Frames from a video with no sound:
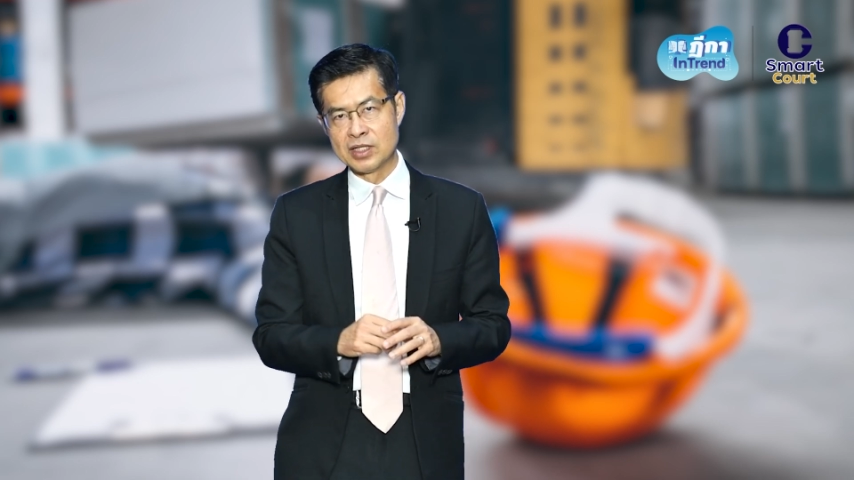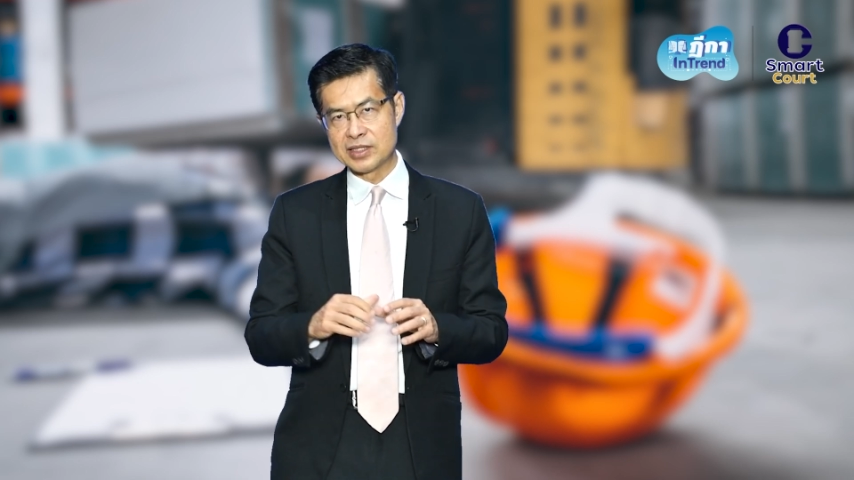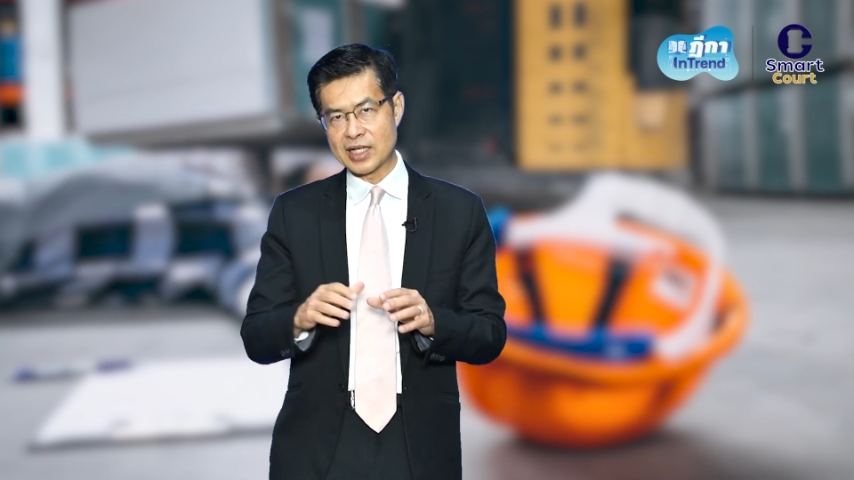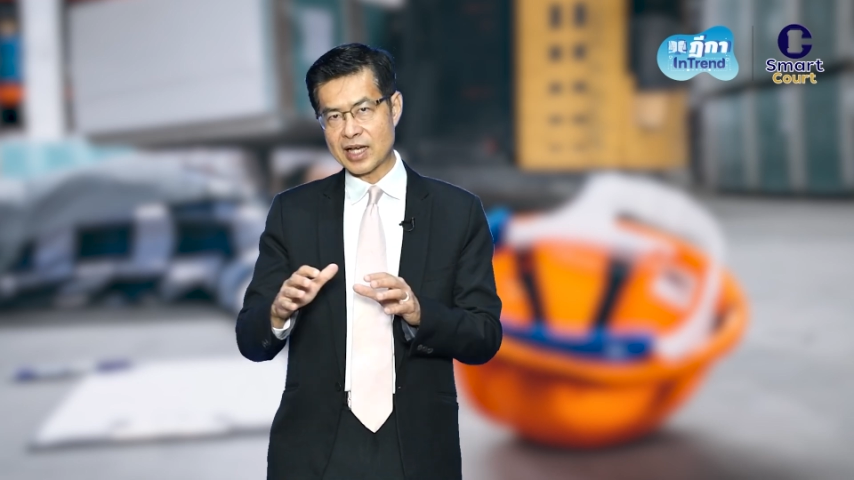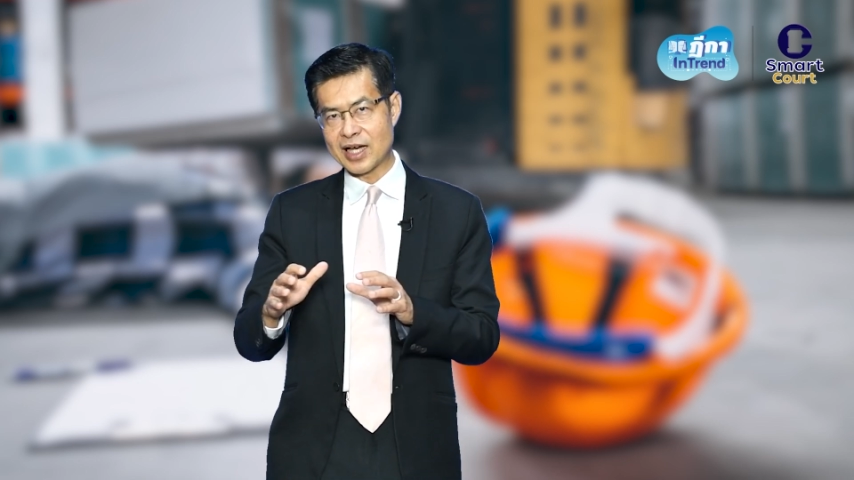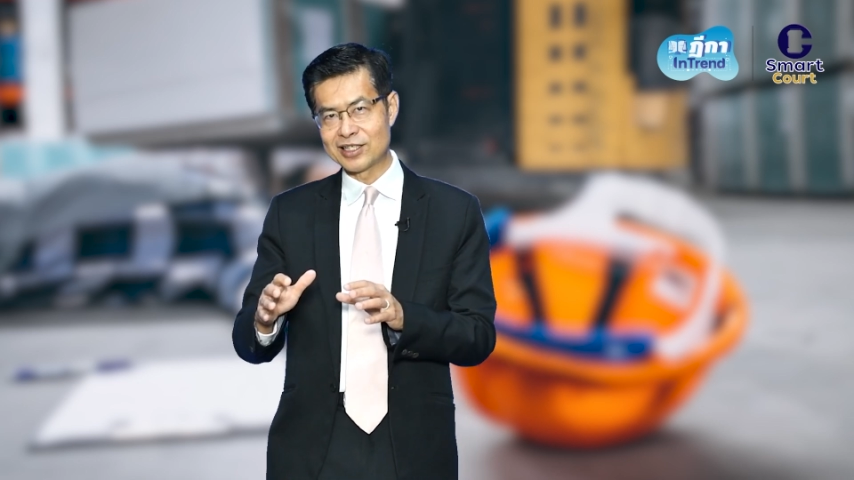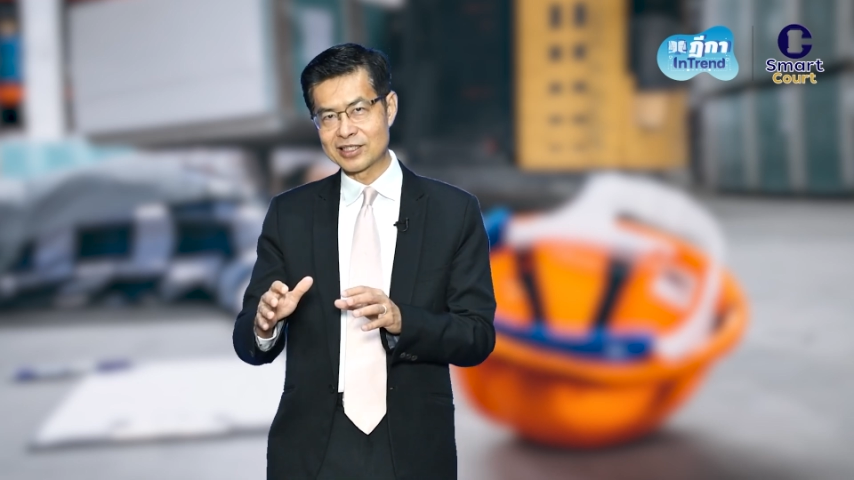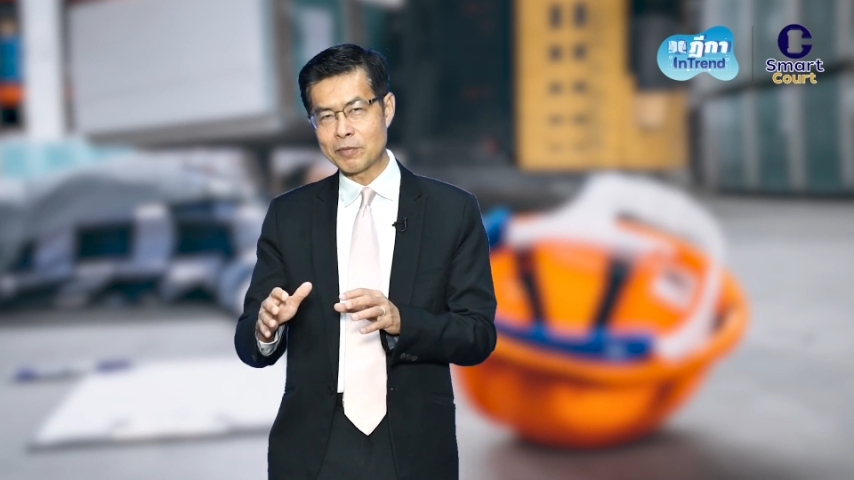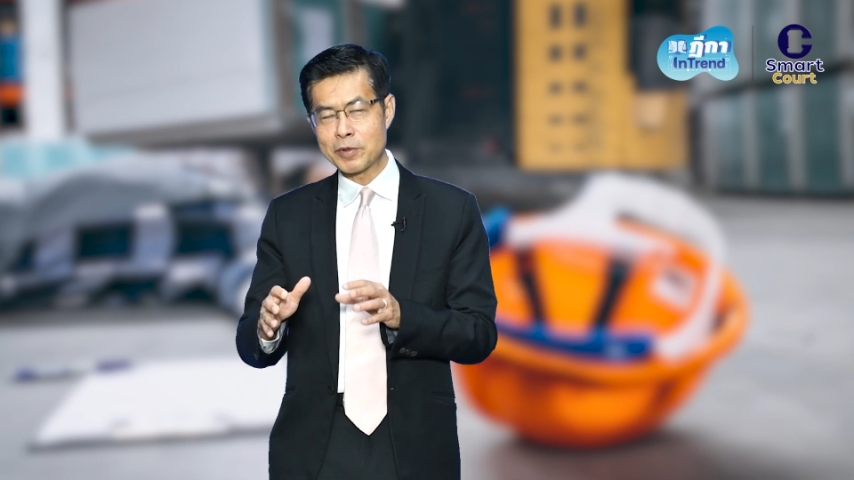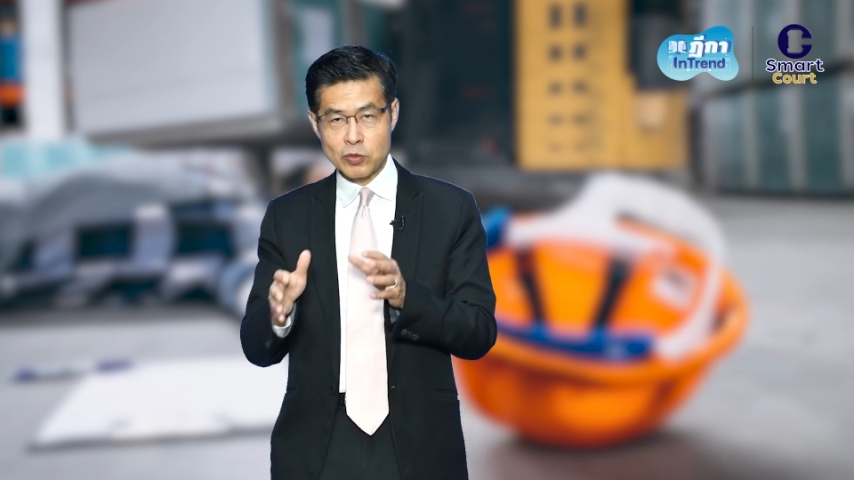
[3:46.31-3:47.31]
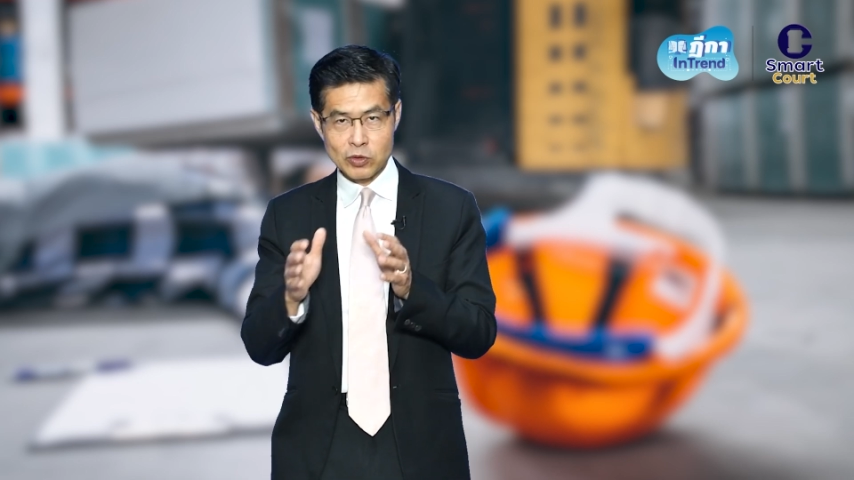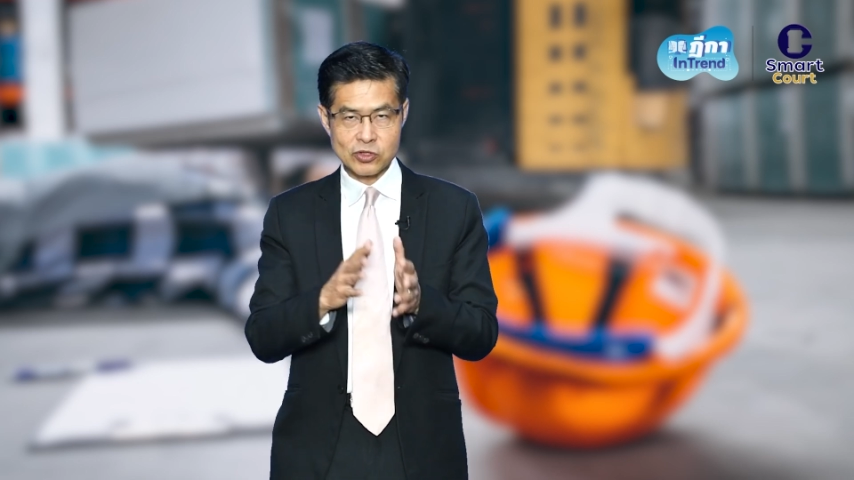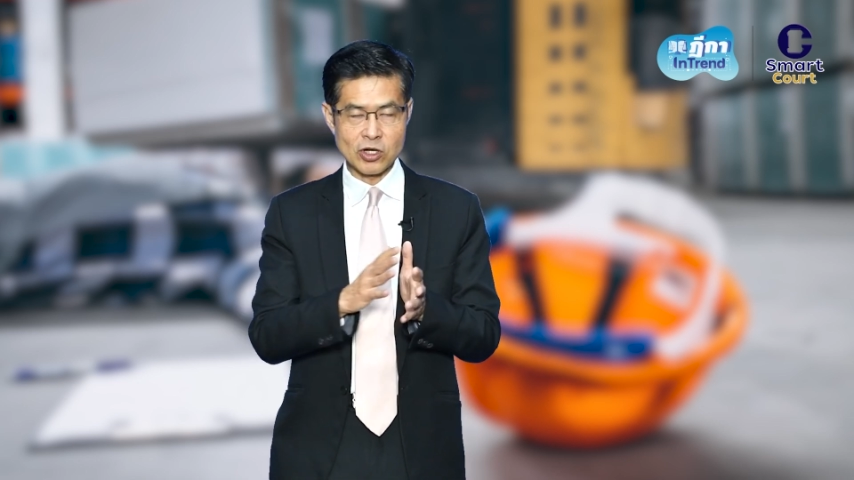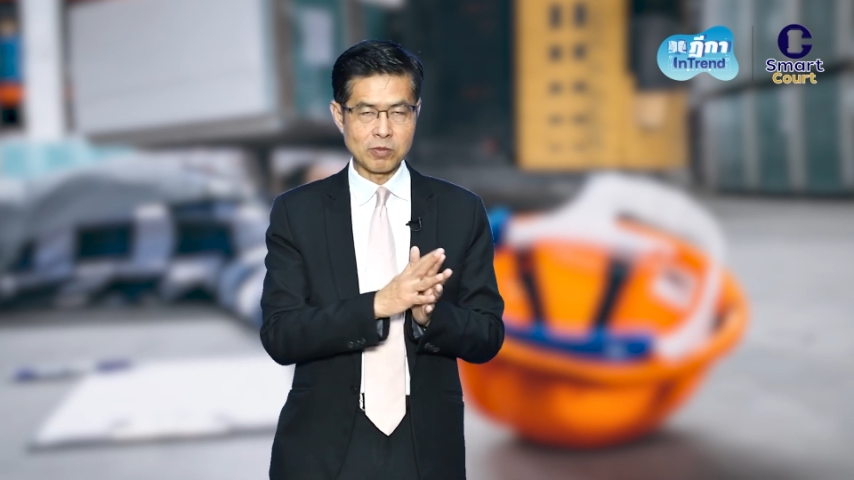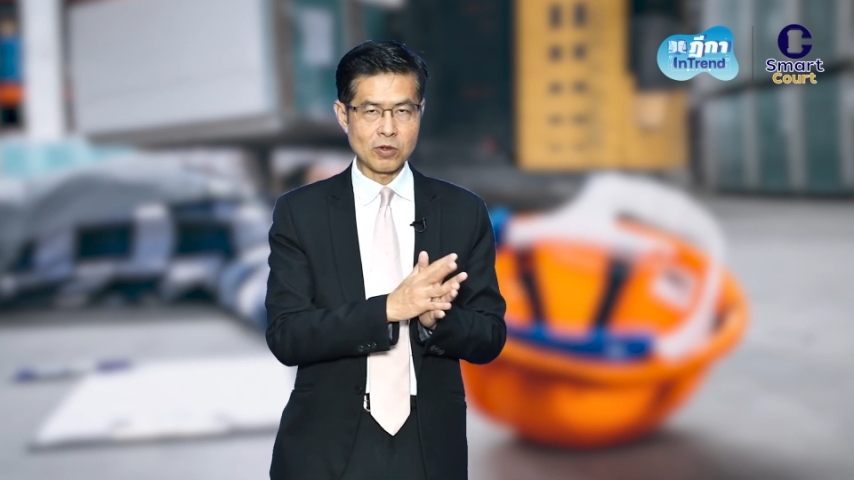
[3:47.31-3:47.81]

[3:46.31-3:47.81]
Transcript: จากการเข้าไปตรวจสอบ